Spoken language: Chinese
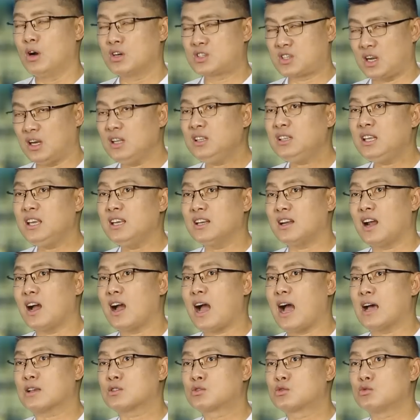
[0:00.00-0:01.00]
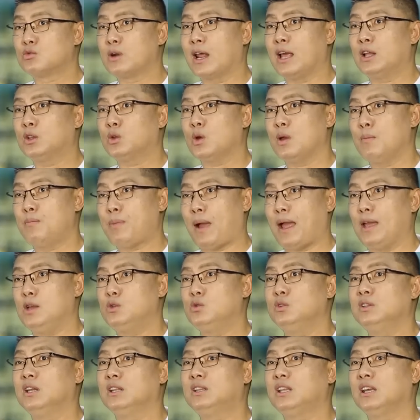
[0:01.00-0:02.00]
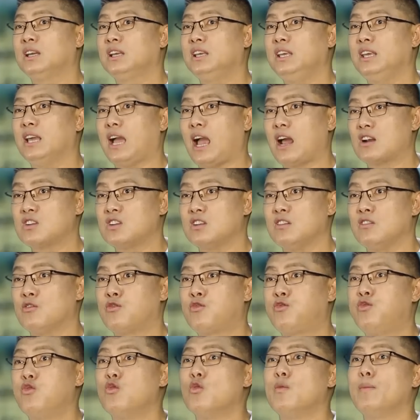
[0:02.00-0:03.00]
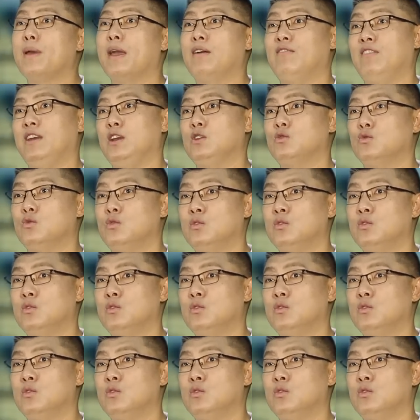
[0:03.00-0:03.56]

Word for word: 不过整体上啊，苏联对白军的定义还是以负面为